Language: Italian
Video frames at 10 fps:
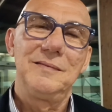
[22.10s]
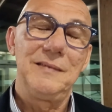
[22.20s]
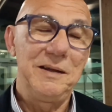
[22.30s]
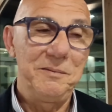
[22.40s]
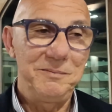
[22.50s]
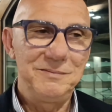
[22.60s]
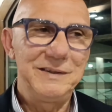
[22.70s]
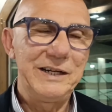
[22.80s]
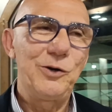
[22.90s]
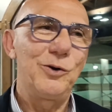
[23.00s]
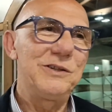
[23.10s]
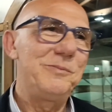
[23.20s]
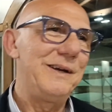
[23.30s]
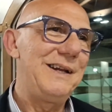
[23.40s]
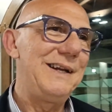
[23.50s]
Mm, ricordi
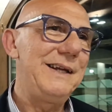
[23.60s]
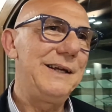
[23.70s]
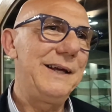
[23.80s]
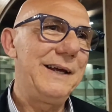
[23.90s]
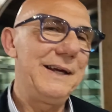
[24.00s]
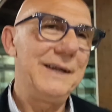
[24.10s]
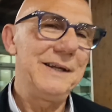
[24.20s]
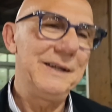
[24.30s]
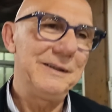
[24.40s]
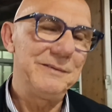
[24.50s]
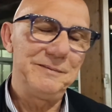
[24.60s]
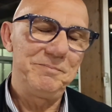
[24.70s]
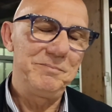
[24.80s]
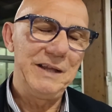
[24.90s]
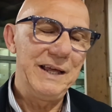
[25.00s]
belli e,
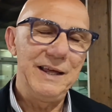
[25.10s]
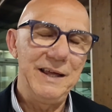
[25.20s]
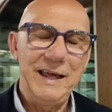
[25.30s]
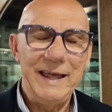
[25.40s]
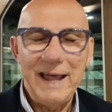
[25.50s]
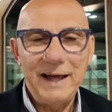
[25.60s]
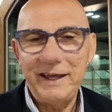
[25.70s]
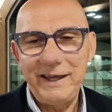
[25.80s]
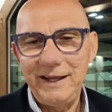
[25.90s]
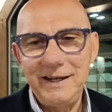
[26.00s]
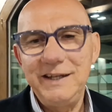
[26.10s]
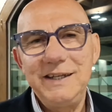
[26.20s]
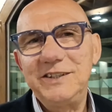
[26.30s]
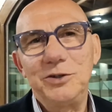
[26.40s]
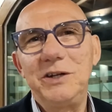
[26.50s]
e anche
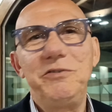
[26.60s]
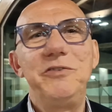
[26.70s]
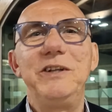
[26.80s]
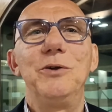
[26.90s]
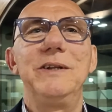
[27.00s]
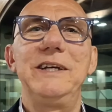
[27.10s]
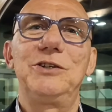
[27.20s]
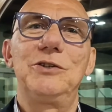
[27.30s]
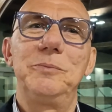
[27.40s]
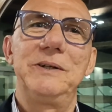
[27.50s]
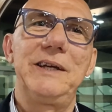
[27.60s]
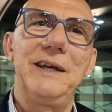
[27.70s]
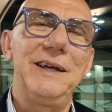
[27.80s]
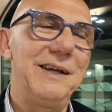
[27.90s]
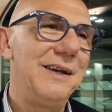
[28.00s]
li sto rivivendo adesso
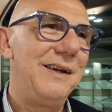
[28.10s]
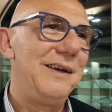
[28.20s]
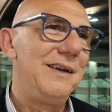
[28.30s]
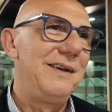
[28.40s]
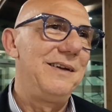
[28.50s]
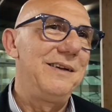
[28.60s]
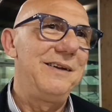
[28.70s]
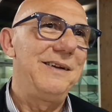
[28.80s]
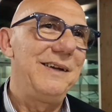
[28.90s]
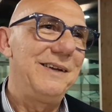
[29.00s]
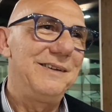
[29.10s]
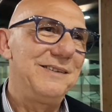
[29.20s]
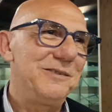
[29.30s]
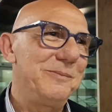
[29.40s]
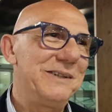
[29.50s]
perché eh,
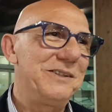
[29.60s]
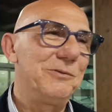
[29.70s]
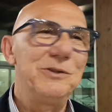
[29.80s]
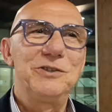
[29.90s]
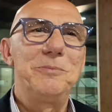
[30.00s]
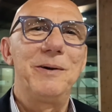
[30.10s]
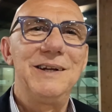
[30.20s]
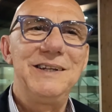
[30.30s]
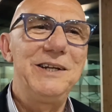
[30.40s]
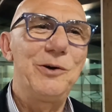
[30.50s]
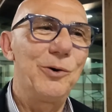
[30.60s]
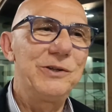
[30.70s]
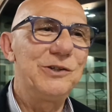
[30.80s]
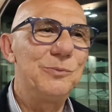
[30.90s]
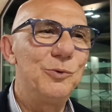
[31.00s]
insomma, quando si parla di
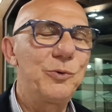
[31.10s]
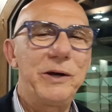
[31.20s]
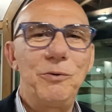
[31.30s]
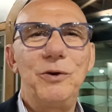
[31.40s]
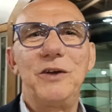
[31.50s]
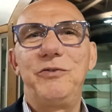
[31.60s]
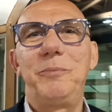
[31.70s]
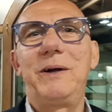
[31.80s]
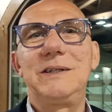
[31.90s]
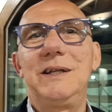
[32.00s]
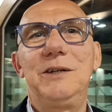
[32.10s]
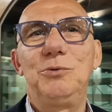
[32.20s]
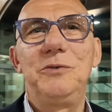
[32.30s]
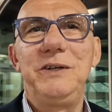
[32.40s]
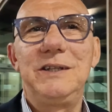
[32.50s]
ricordi comunque è quello che fa parte della
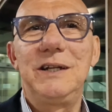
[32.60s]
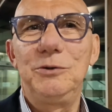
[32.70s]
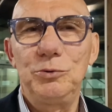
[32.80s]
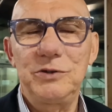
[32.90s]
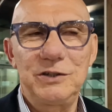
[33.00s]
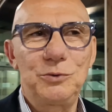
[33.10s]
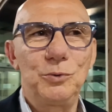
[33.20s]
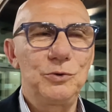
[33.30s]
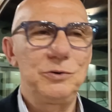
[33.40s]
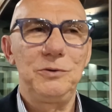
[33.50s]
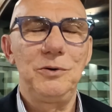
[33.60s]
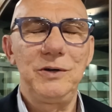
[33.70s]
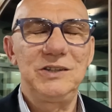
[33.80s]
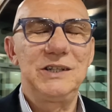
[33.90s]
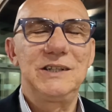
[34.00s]
tua vita, del tuo trascorso, di quello che
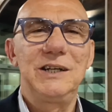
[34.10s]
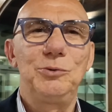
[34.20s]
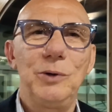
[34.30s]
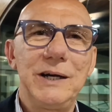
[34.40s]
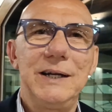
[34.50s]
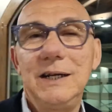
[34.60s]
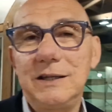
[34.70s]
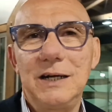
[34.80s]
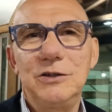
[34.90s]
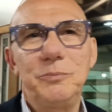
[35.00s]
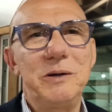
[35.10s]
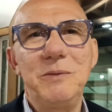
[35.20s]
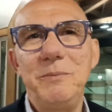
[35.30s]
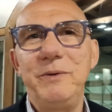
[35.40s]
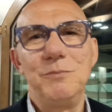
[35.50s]
è stata la tua carriera. Tra l'altro per me
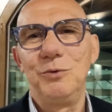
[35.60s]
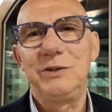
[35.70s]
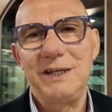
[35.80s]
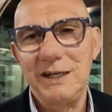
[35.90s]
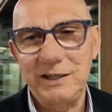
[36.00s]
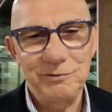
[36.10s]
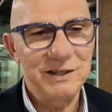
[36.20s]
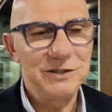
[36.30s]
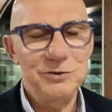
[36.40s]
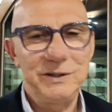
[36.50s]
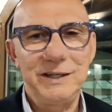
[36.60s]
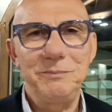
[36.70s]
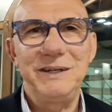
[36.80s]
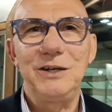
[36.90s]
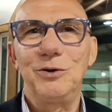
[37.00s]
il Piemonte è anche una regione che
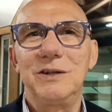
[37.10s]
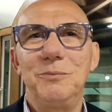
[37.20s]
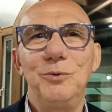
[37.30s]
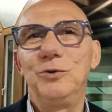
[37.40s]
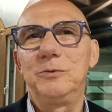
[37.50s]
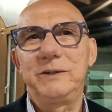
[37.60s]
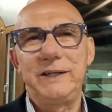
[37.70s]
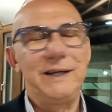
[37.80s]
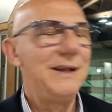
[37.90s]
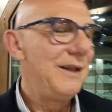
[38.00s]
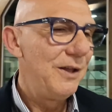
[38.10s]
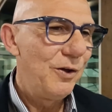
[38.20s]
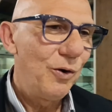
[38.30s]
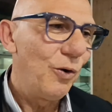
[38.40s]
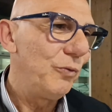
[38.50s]
mi ricorda molto perché
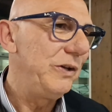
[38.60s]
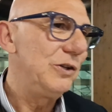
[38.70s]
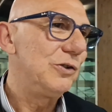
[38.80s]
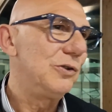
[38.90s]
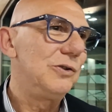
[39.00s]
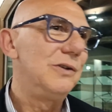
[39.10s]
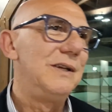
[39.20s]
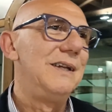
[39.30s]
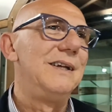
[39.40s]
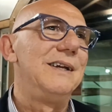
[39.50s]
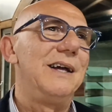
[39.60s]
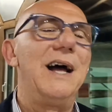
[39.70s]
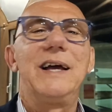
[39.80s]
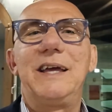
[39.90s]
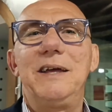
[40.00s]
ho vinto
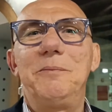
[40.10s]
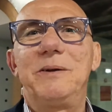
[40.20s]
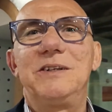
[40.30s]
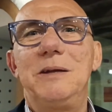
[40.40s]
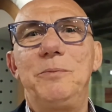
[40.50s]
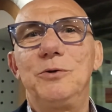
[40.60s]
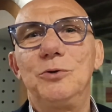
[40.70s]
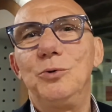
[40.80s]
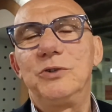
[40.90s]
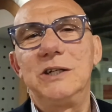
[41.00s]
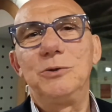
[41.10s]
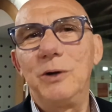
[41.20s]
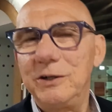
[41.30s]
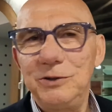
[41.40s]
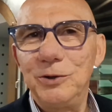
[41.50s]
anche per esempio sul
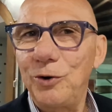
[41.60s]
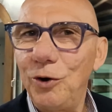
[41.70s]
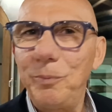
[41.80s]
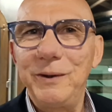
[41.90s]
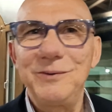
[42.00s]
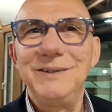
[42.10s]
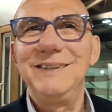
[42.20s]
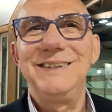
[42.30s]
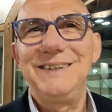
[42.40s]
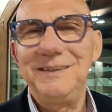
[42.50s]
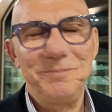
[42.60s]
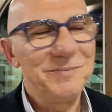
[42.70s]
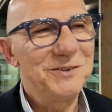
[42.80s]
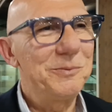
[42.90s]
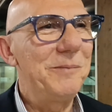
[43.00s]
Santuario d'Europa, quindi
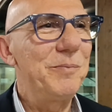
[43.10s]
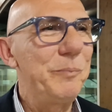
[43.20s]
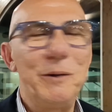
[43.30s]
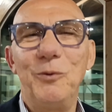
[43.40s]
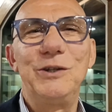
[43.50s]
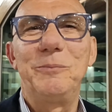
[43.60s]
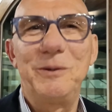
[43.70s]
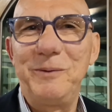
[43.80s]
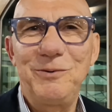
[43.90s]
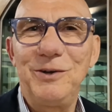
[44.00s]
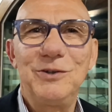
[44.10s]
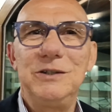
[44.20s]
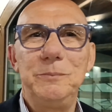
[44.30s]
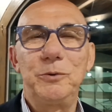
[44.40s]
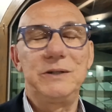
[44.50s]
insomma, Piemonte per me è qualcosa di
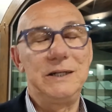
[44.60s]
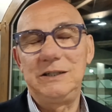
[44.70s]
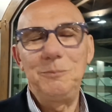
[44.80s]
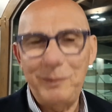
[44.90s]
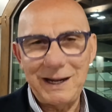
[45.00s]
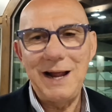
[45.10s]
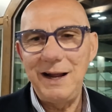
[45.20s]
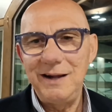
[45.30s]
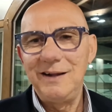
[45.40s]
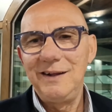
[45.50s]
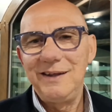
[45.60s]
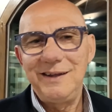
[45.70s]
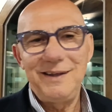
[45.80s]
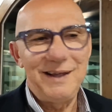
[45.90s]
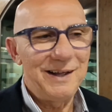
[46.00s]
importante. Bra
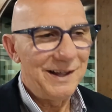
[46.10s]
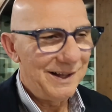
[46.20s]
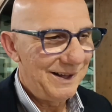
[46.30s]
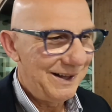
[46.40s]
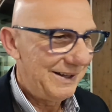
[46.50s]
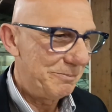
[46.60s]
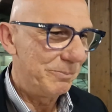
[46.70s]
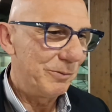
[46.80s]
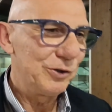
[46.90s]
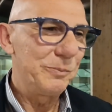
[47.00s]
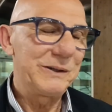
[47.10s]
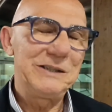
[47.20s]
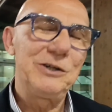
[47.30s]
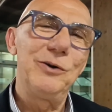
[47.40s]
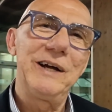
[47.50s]
in modo
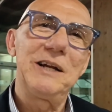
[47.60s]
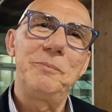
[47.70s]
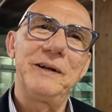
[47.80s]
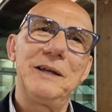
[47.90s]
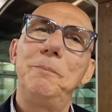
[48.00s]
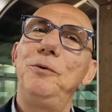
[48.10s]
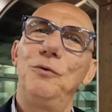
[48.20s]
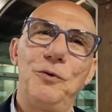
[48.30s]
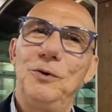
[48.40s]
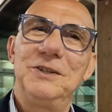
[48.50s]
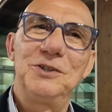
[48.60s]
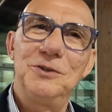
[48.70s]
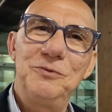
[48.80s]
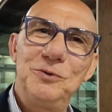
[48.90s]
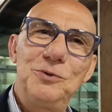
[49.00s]
particolare perché più volte
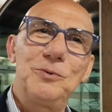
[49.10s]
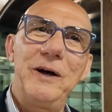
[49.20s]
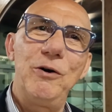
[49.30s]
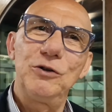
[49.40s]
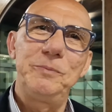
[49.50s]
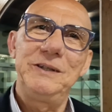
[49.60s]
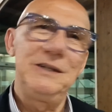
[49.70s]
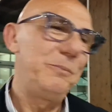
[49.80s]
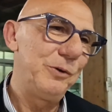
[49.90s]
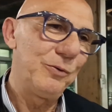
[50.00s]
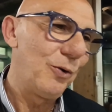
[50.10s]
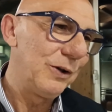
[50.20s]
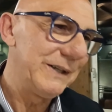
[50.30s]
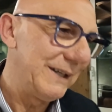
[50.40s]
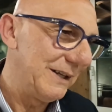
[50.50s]
sono venuto qua ospite e più
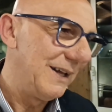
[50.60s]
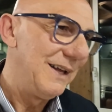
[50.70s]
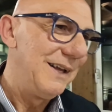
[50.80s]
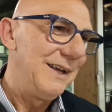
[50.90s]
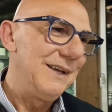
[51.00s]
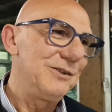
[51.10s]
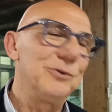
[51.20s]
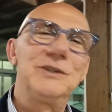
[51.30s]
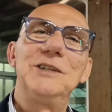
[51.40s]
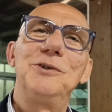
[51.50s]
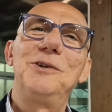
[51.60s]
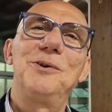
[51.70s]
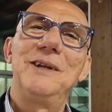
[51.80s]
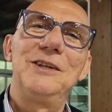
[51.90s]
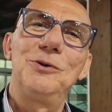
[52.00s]
volte sono stato
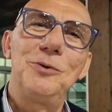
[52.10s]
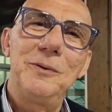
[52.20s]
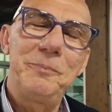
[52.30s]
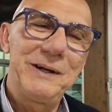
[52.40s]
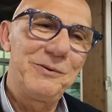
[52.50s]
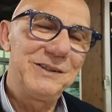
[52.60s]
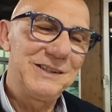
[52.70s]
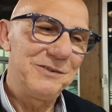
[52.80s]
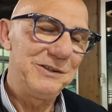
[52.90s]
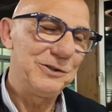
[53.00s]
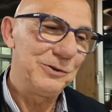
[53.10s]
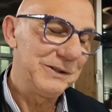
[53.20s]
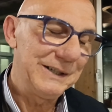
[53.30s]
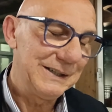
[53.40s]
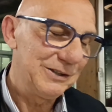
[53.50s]
ricordato per questa
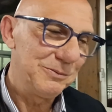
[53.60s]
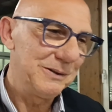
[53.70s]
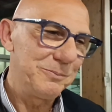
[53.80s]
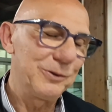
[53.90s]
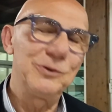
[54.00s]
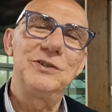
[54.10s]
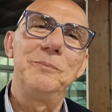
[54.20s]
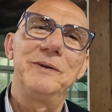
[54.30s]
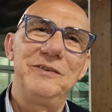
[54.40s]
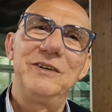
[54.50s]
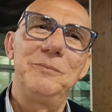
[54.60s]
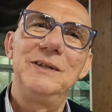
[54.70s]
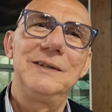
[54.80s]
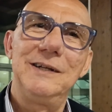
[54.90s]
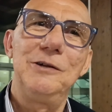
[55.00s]
vittoria che insomma porto sempre
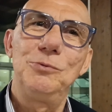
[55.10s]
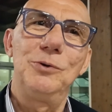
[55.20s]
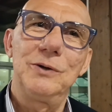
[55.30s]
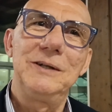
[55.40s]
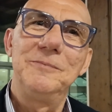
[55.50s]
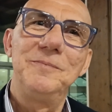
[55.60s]
veramente nel cuore.